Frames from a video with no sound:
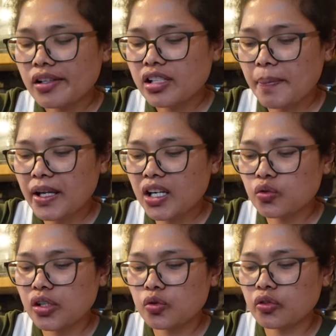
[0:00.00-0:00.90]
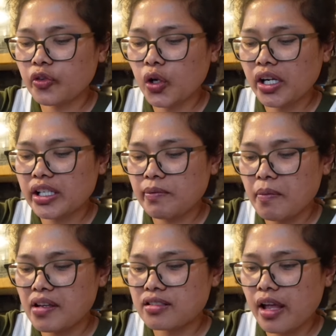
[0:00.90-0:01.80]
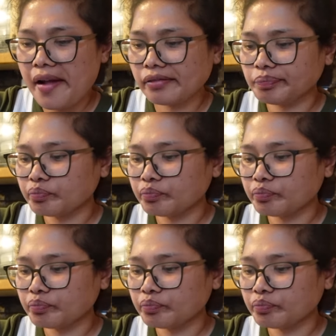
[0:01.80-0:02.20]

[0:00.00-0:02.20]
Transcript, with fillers: Saya pikir itu saya untuk video kali ini pemirsa ya.